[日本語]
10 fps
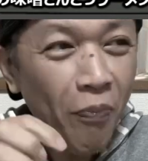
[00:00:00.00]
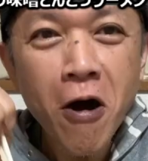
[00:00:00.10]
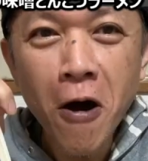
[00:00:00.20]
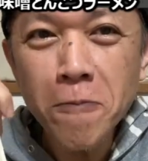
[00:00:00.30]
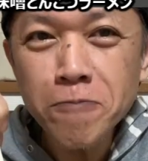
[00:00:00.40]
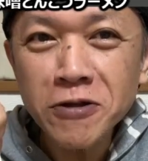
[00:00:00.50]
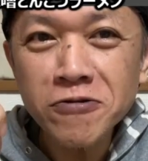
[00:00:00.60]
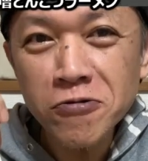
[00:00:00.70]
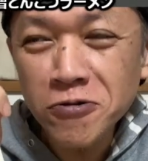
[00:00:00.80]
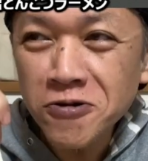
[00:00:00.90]
反
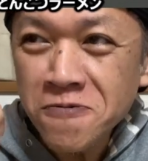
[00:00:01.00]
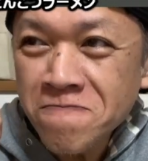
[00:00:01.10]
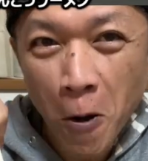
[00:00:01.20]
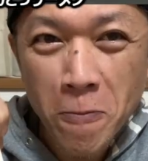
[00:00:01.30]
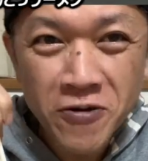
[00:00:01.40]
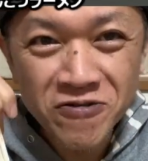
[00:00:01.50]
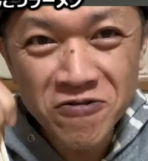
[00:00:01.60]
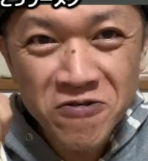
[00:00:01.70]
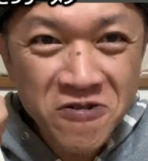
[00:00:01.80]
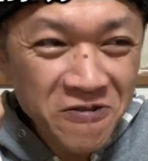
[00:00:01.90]
発力、反発
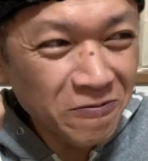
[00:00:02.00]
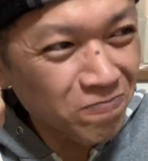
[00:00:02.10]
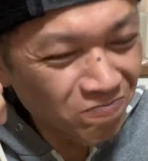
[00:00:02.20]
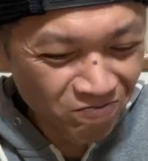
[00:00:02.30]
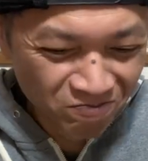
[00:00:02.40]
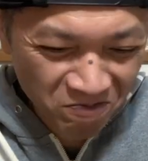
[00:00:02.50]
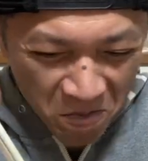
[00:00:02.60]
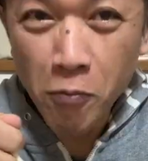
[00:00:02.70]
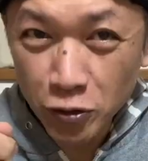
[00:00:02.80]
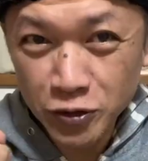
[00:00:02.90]
力。うん。
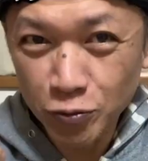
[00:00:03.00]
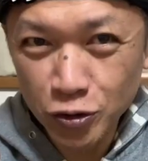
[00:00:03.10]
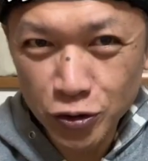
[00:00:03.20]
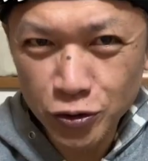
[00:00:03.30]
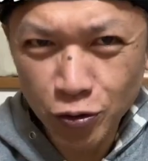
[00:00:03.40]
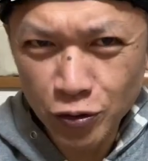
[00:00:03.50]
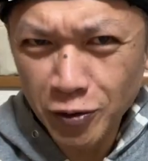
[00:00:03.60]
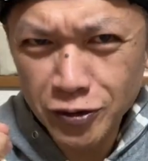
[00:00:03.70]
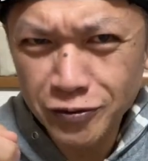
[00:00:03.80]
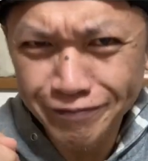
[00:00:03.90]
もちもちしており
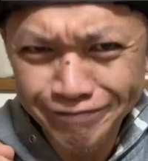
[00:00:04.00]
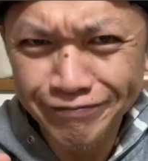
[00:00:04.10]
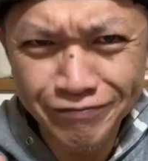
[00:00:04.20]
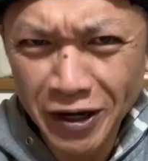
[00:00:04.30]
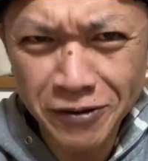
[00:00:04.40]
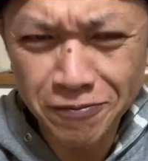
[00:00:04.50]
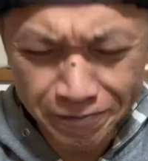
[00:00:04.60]
ます。うまい。